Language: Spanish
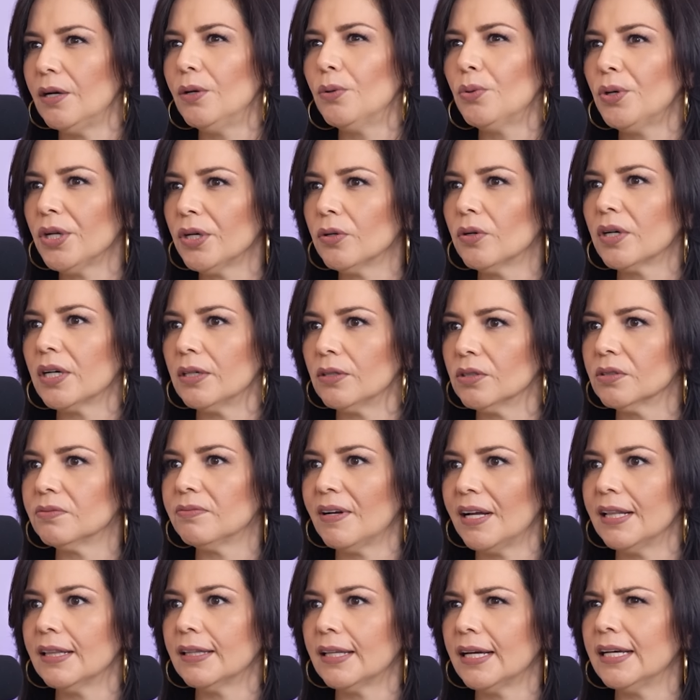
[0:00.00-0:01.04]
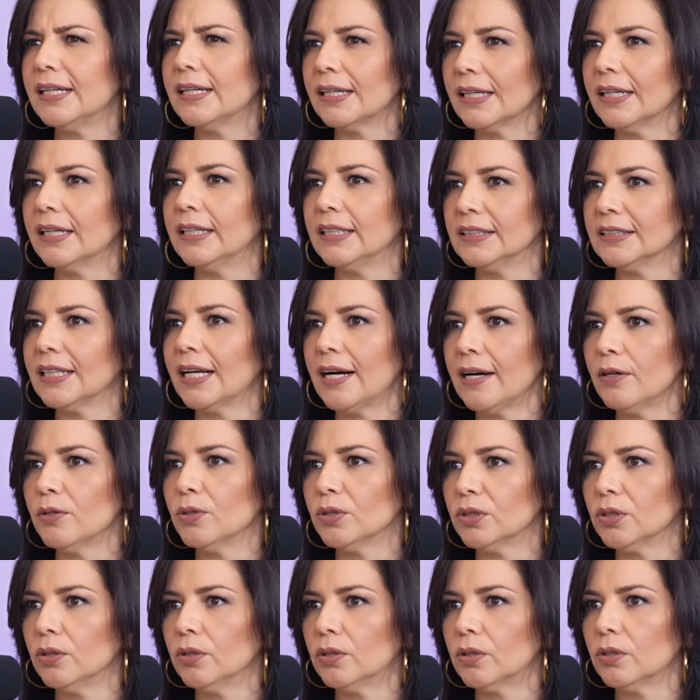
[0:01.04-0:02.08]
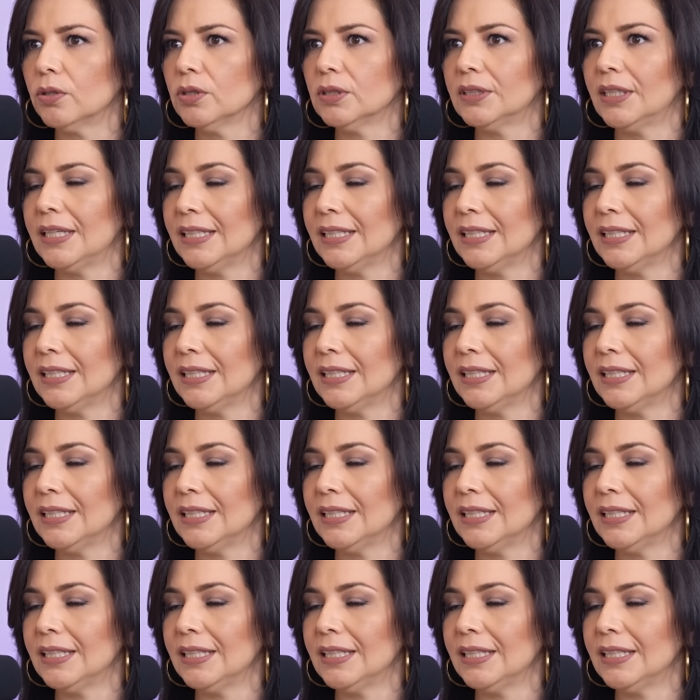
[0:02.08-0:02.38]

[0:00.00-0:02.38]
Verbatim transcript: Lo único que nos falta es regresar a nosotros